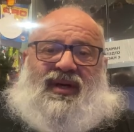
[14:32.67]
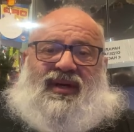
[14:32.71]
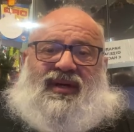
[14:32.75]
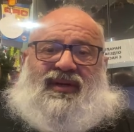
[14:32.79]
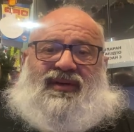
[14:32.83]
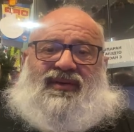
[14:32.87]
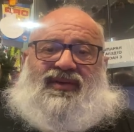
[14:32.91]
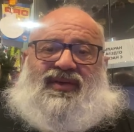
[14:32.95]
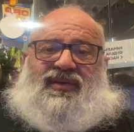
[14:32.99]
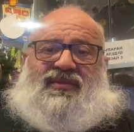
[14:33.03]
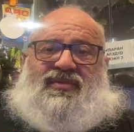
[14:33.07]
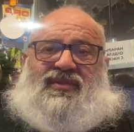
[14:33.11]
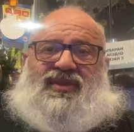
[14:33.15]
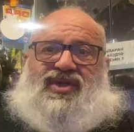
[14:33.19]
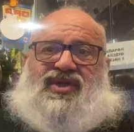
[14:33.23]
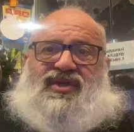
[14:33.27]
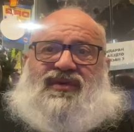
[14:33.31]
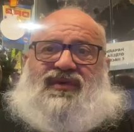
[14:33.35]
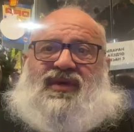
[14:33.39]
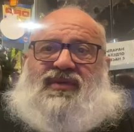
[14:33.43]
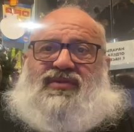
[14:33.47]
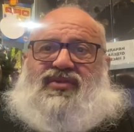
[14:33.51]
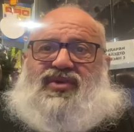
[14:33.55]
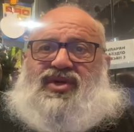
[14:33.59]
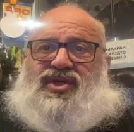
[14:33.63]
И вот мы
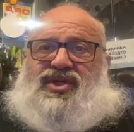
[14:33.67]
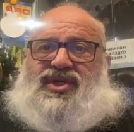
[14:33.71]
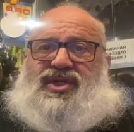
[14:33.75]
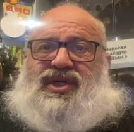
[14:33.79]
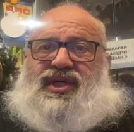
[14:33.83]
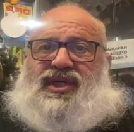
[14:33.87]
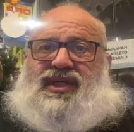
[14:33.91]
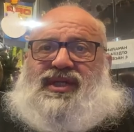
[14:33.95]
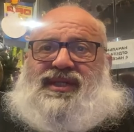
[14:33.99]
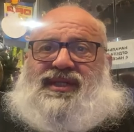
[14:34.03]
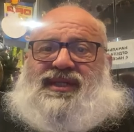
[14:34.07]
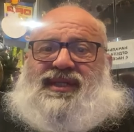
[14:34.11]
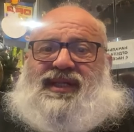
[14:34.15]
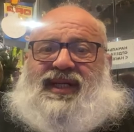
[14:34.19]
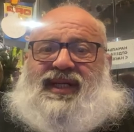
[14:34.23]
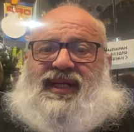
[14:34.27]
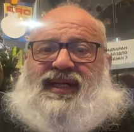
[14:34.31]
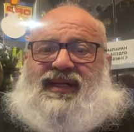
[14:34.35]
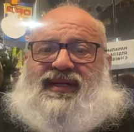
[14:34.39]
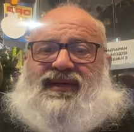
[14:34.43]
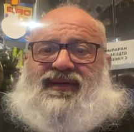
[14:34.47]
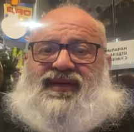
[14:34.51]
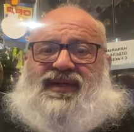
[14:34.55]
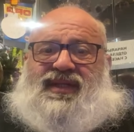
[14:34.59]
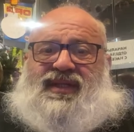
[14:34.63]
живем больше 30
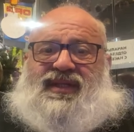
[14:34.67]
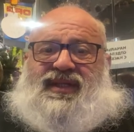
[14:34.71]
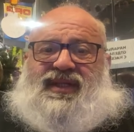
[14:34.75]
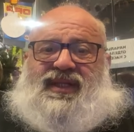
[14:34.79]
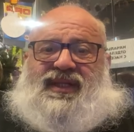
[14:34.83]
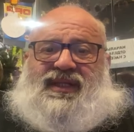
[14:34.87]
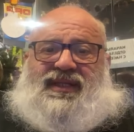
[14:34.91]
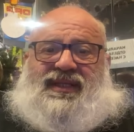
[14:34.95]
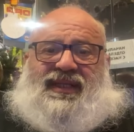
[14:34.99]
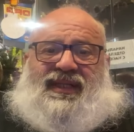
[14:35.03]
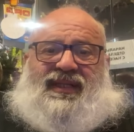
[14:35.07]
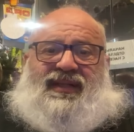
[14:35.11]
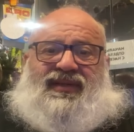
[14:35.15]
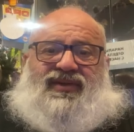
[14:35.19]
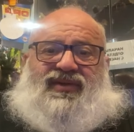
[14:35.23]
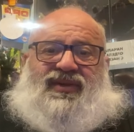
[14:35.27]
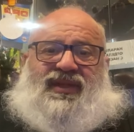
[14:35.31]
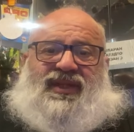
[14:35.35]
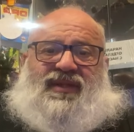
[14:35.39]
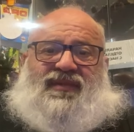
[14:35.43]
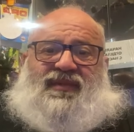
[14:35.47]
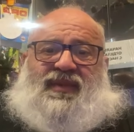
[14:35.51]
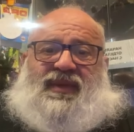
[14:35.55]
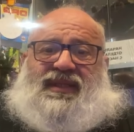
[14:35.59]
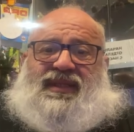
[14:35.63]
лет, и все 30 лет у
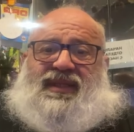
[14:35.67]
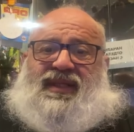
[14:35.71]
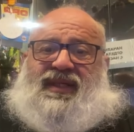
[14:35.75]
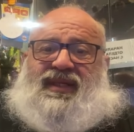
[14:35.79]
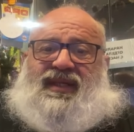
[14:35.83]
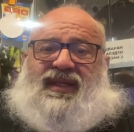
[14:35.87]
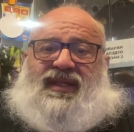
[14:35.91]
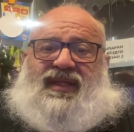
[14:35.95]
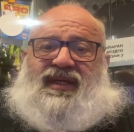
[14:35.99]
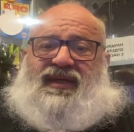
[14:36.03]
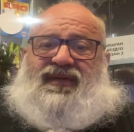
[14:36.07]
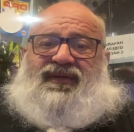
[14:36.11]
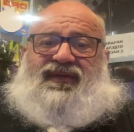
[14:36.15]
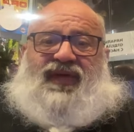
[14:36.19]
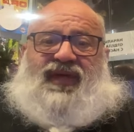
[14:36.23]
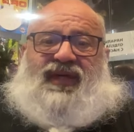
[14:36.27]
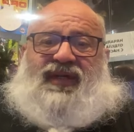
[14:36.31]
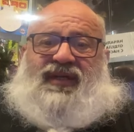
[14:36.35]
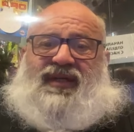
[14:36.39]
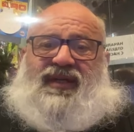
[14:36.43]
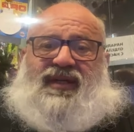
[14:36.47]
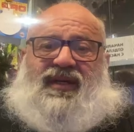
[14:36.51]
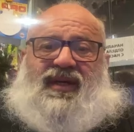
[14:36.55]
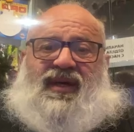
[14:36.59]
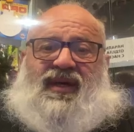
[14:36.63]
нас постоянные
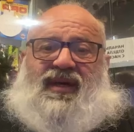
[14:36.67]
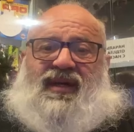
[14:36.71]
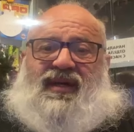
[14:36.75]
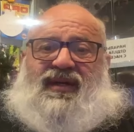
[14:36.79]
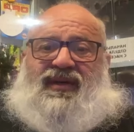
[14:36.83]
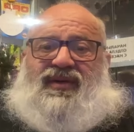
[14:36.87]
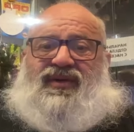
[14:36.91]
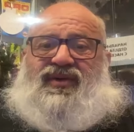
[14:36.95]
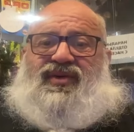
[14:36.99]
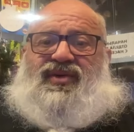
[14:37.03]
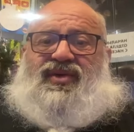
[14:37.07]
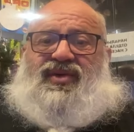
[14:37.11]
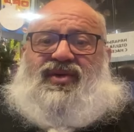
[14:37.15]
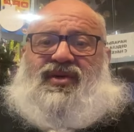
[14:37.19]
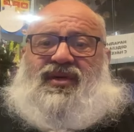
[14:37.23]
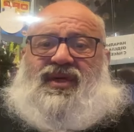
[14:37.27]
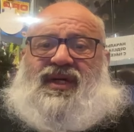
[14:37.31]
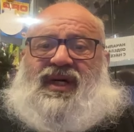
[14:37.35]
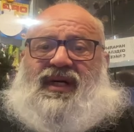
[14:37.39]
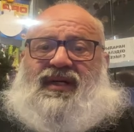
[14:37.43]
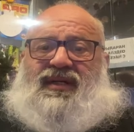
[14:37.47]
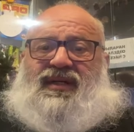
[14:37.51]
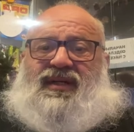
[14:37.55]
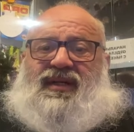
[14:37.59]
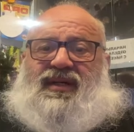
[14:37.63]
конфликты. И у нее
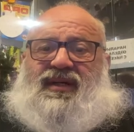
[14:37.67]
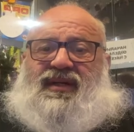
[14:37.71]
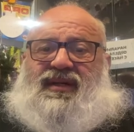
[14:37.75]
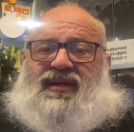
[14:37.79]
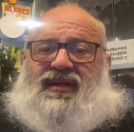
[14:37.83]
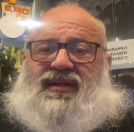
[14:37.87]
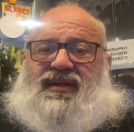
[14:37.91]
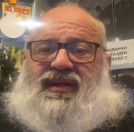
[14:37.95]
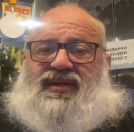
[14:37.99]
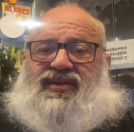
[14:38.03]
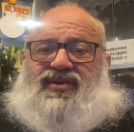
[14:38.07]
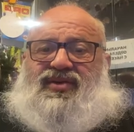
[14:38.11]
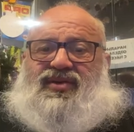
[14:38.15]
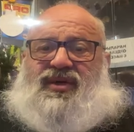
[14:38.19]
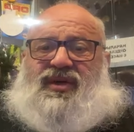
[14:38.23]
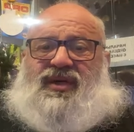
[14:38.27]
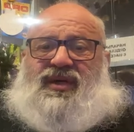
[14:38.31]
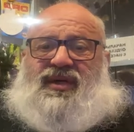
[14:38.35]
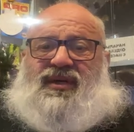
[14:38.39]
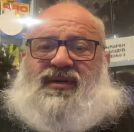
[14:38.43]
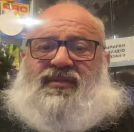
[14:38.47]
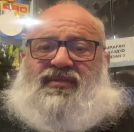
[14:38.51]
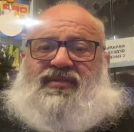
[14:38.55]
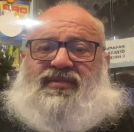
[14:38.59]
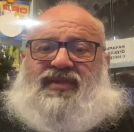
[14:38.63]
карта,
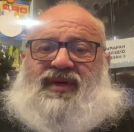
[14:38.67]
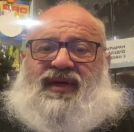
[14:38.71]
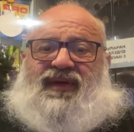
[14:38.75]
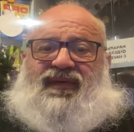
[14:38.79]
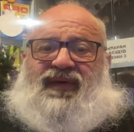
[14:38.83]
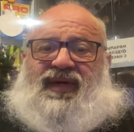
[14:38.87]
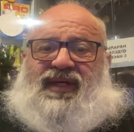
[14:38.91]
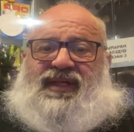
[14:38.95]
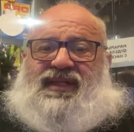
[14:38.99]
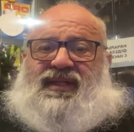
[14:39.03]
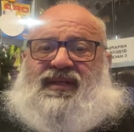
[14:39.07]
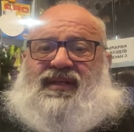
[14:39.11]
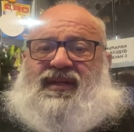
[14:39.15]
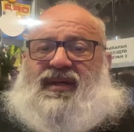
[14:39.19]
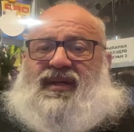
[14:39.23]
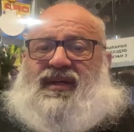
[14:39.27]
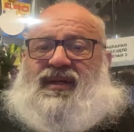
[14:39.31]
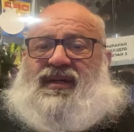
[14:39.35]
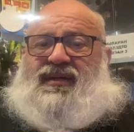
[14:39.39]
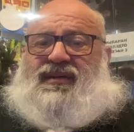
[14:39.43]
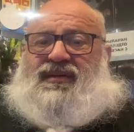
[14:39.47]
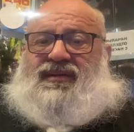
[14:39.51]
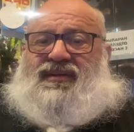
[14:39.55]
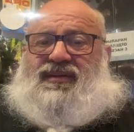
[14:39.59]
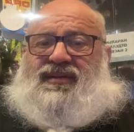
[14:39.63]
которая
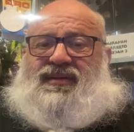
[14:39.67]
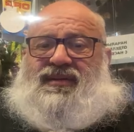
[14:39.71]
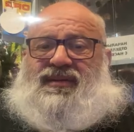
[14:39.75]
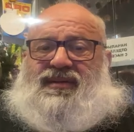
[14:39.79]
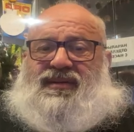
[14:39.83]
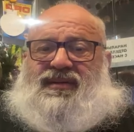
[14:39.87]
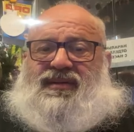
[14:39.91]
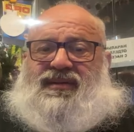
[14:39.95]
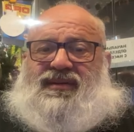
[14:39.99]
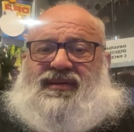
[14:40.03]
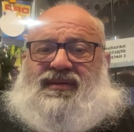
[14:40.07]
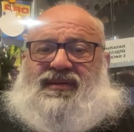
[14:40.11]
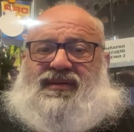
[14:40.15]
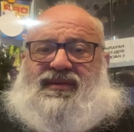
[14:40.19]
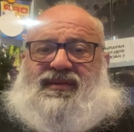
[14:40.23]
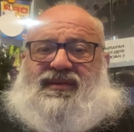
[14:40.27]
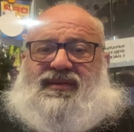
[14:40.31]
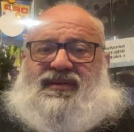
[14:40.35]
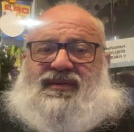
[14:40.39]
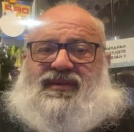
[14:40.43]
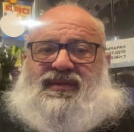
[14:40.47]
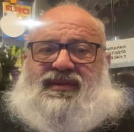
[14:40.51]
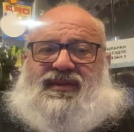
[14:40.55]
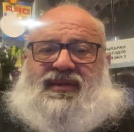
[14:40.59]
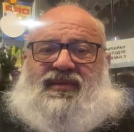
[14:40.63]
привязана
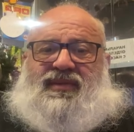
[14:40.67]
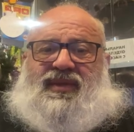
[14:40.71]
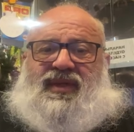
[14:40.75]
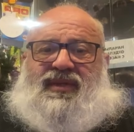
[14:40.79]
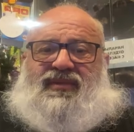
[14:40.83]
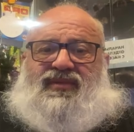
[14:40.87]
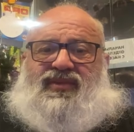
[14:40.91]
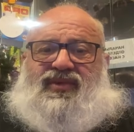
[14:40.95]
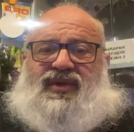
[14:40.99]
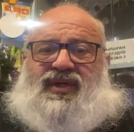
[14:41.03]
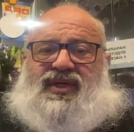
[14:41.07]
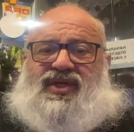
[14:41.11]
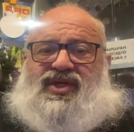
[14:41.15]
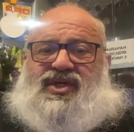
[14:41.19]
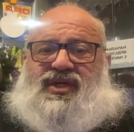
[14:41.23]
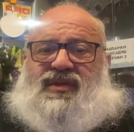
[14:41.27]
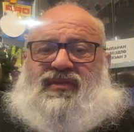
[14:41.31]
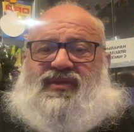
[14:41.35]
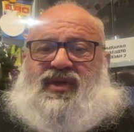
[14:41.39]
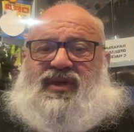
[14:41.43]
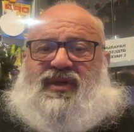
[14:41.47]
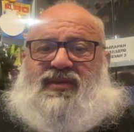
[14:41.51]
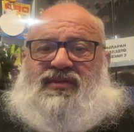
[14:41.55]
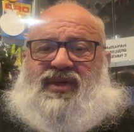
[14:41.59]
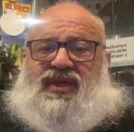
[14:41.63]
э, к моему
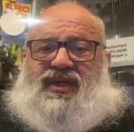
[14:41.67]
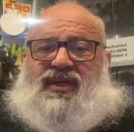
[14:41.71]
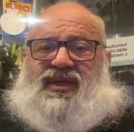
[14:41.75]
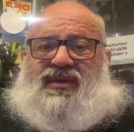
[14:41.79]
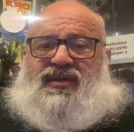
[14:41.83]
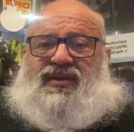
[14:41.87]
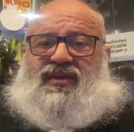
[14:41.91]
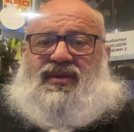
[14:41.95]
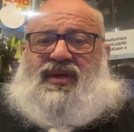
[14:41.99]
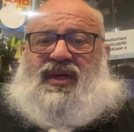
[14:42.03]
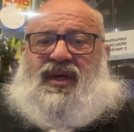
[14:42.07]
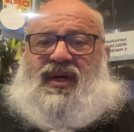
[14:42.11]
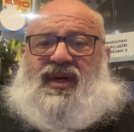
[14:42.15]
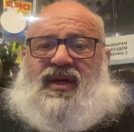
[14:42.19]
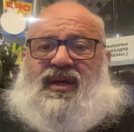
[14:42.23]
личному кабинету.